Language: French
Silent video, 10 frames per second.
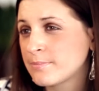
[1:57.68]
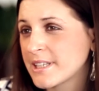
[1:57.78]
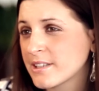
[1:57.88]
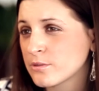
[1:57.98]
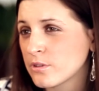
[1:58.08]

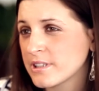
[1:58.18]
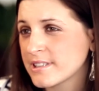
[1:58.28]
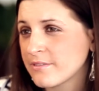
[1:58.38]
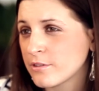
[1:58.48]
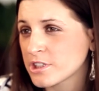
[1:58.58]
explications dans
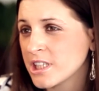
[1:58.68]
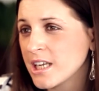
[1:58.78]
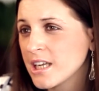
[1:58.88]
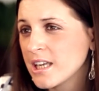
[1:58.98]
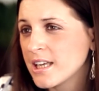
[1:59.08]
les évangiles.
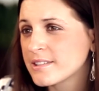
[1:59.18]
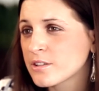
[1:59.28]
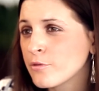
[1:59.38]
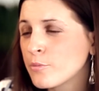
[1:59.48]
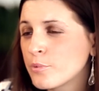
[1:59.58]
Est-ce
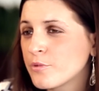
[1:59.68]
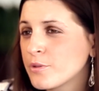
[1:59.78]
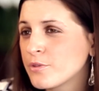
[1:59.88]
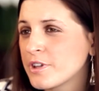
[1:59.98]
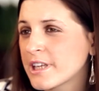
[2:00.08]
que vous pouvez
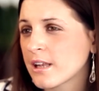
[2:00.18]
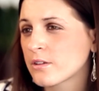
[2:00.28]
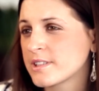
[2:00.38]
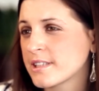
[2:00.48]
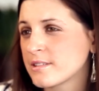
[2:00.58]
nous donner
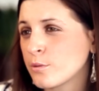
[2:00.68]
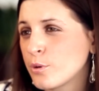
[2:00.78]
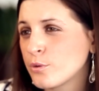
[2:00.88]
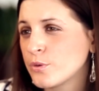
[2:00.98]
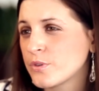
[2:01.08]
quelques
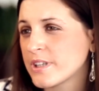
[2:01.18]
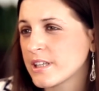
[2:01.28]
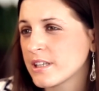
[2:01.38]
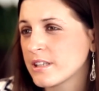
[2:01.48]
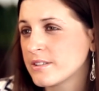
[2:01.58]
exemples de
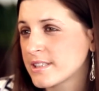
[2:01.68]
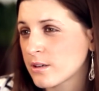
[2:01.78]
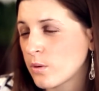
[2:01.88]
ces, de ces